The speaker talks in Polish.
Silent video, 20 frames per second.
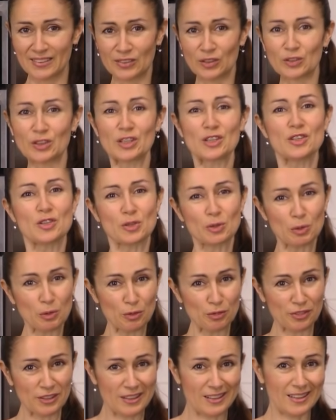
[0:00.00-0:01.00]
Do tej
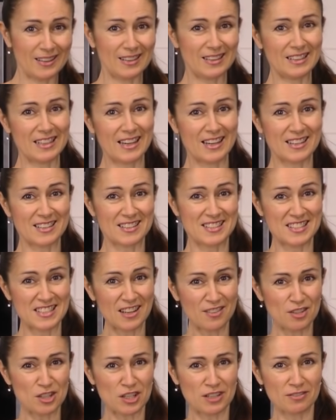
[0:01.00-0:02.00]
surówki ja
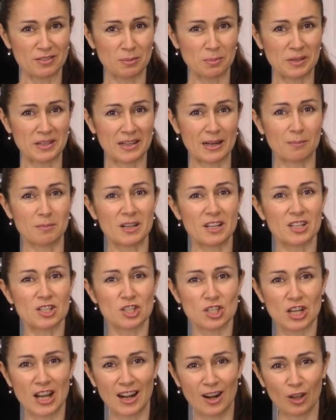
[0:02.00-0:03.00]
zawsze wybieram
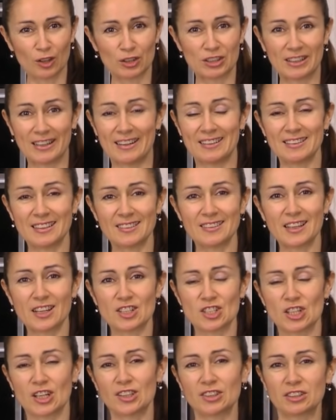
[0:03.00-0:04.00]
szalotkę.
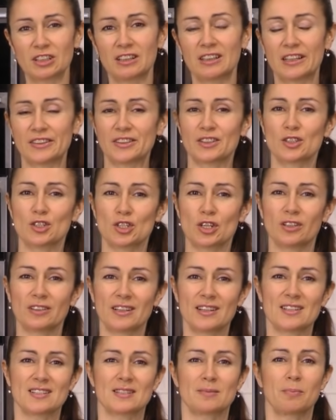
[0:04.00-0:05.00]
Jednak szalotkę dlatego, że
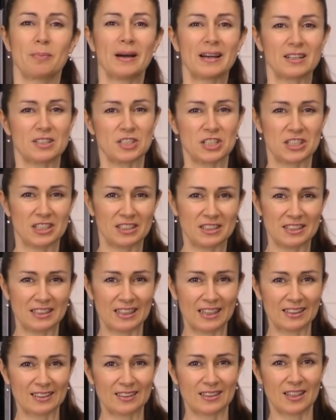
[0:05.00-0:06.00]
ona jest bardziej
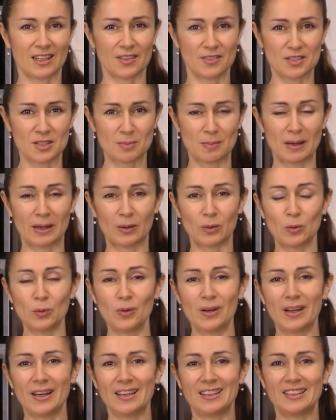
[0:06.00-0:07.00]
delikatna w smaku
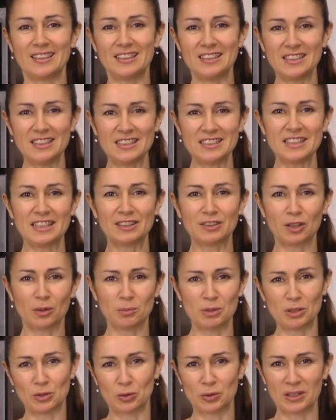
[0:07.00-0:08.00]
i nie
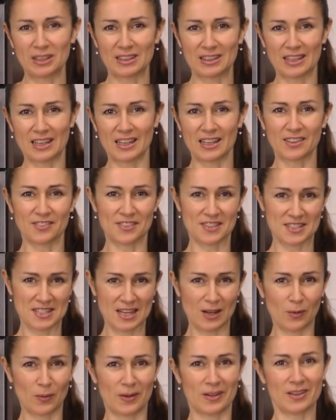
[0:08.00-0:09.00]
dominuje tak w
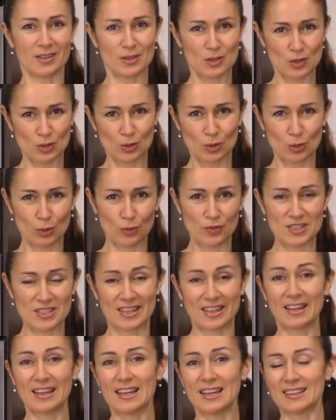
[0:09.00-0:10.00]
całej
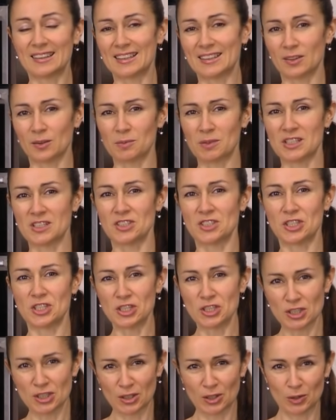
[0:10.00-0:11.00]
surówce. Natomiast
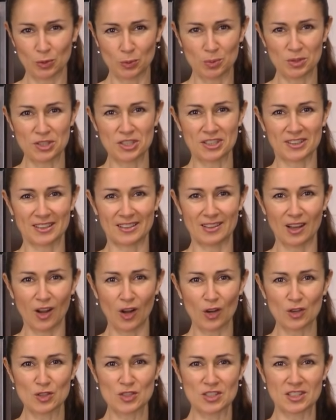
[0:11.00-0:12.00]
jeśli lubicie ten
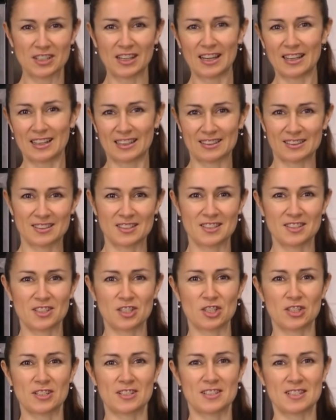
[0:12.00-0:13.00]
ostry i
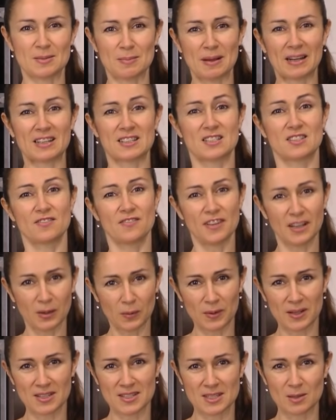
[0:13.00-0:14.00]
charakterystyczny smak
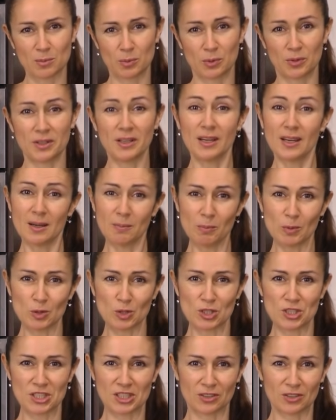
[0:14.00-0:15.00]
zwykłej cebuli,
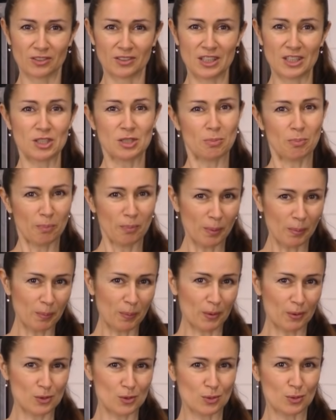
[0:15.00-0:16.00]
możecie dodać po
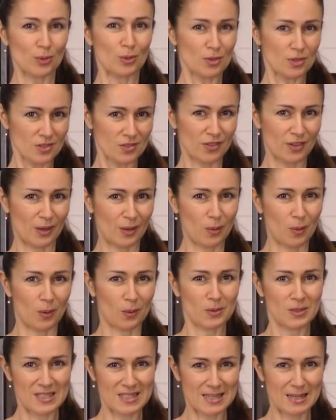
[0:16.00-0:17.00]
prostu
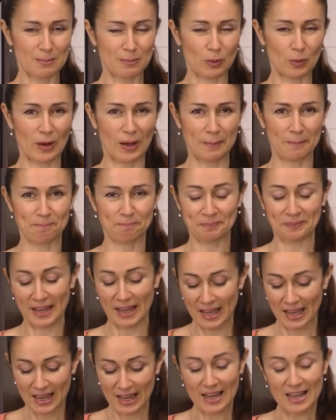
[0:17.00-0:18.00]
zwykłą cebulę.
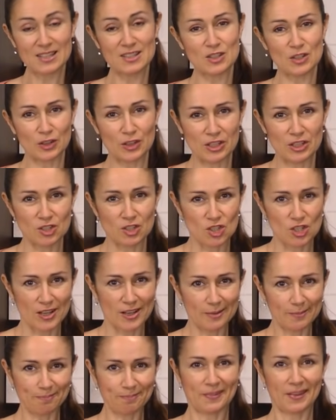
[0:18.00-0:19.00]
A co
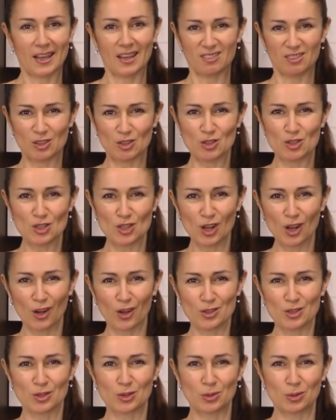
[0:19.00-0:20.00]
jeszcze? No
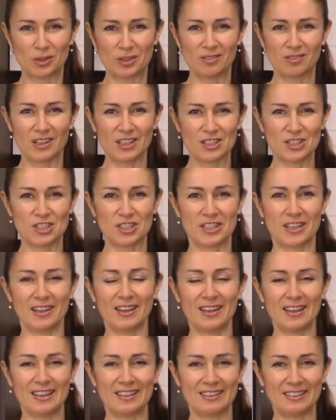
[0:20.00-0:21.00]
sos, który właśnie
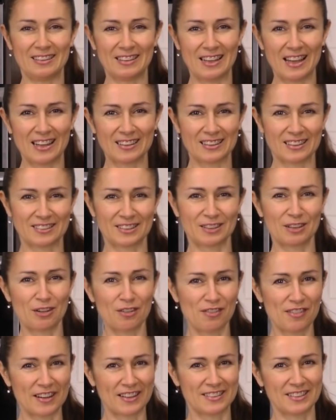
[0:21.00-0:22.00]
nada
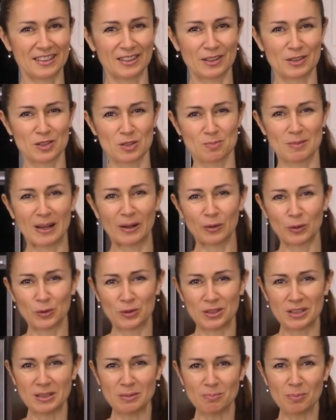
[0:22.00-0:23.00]
tego fajnego
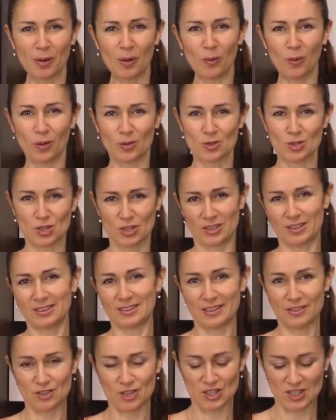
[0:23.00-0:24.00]
smaku i połączy
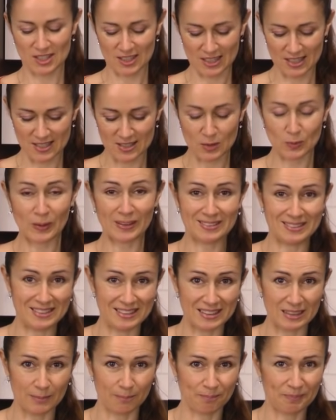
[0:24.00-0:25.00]
te wszystkie
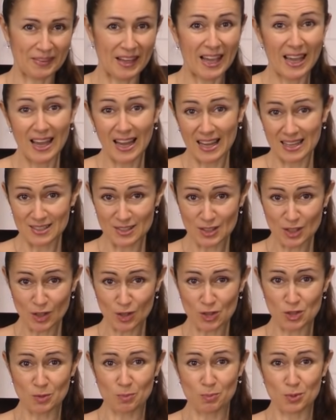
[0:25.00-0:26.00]
składniki. A
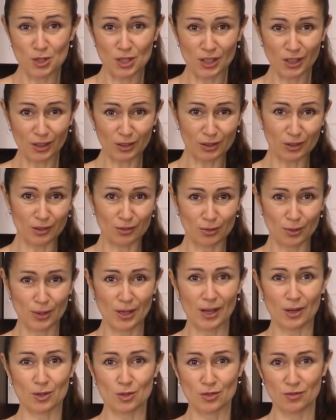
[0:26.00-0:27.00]
sos
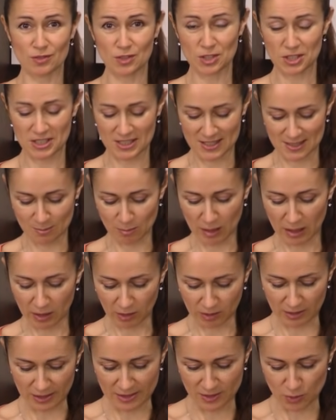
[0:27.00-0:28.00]
przygotowuję oczywiście z
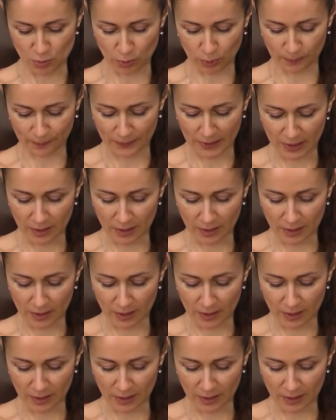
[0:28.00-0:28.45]
majonezu.